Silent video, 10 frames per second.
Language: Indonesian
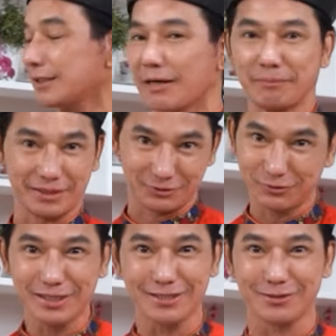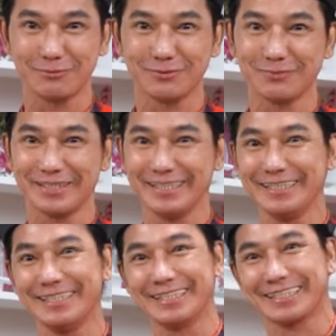capek juga ngomong
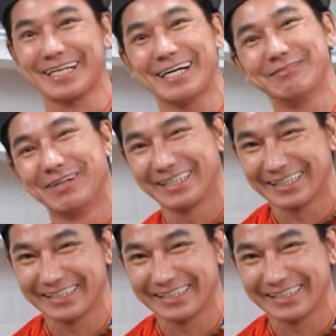begini ya sahabat.